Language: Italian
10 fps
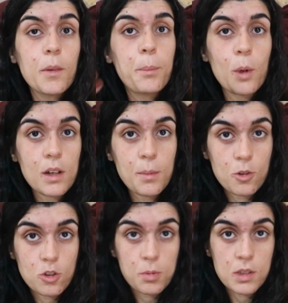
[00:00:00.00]
più a
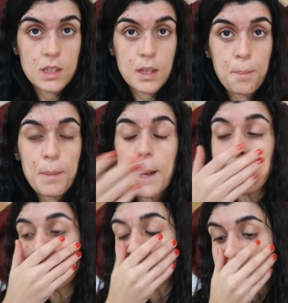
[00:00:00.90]
riposo
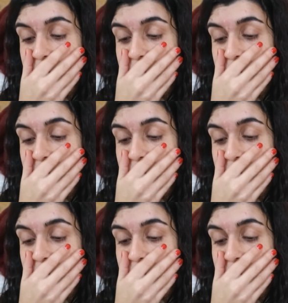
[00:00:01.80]
possibile